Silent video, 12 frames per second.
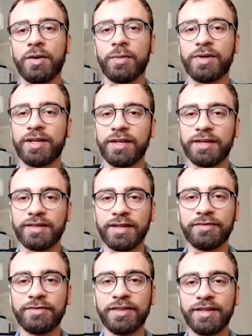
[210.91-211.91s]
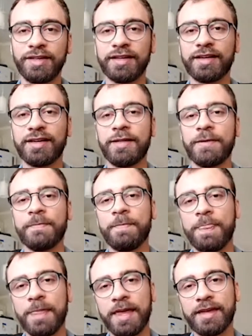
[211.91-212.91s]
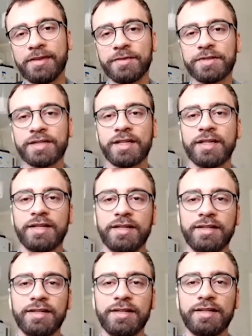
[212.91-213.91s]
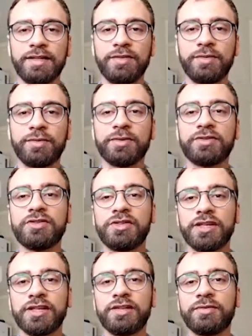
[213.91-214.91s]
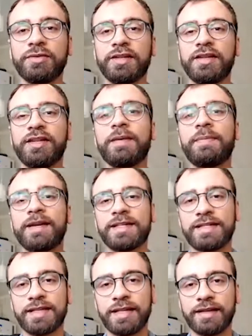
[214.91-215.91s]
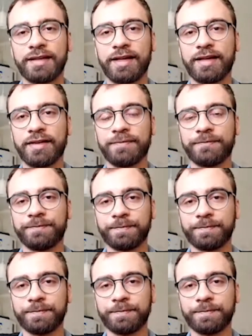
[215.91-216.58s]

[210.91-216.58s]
o que interferia menos uh, no cotidiano que ia aparecer na tela.